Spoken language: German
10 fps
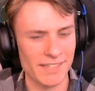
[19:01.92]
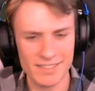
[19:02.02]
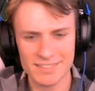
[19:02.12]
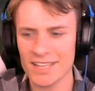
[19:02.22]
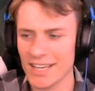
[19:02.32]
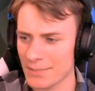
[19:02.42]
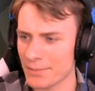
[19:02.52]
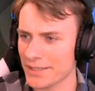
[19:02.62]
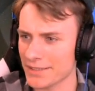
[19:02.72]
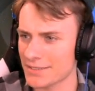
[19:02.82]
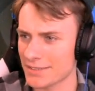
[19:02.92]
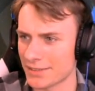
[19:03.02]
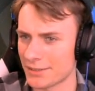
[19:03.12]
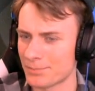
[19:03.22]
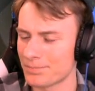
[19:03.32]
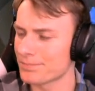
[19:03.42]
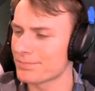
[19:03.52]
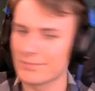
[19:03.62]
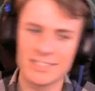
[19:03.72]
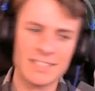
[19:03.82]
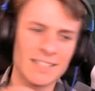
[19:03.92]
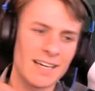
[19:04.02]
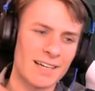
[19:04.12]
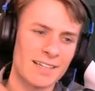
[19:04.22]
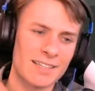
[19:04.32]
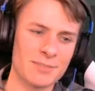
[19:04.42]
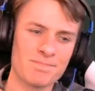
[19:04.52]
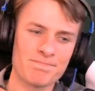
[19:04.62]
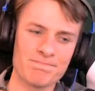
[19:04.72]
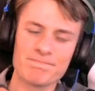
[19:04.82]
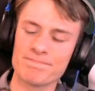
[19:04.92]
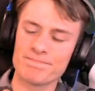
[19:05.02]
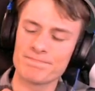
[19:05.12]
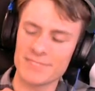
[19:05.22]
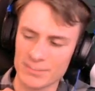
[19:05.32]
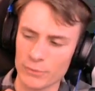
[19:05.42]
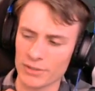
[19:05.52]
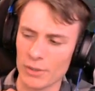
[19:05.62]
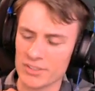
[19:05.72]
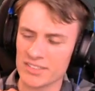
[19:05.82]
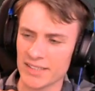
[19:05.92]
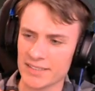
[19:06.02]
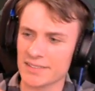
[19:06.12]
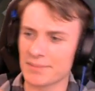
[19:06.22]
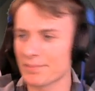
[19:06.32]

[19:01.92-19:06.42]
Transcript: erster Einbrecher-Skill. Ach, es wurde auch Zeit.